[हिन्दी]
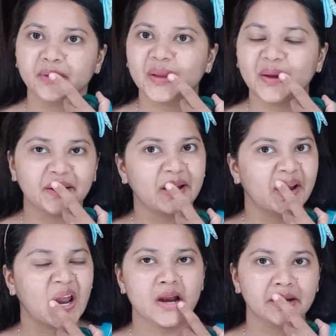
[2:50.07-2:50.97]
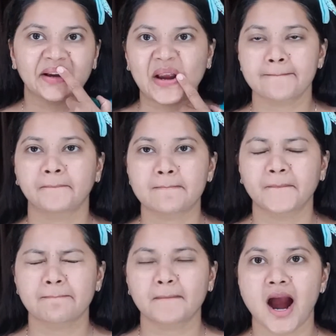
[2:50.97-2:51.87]
ये मेरी हमेशा
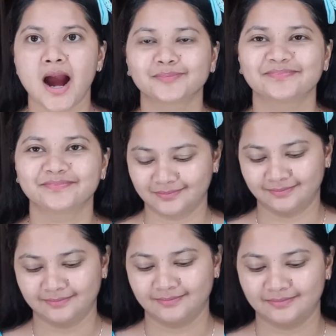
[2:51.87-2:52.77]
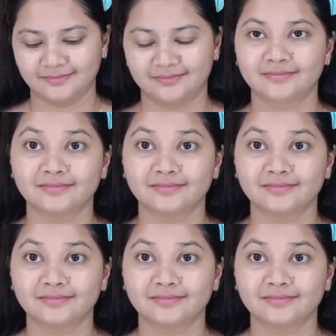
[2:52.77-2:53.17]
हमेशा हमेशा के लिए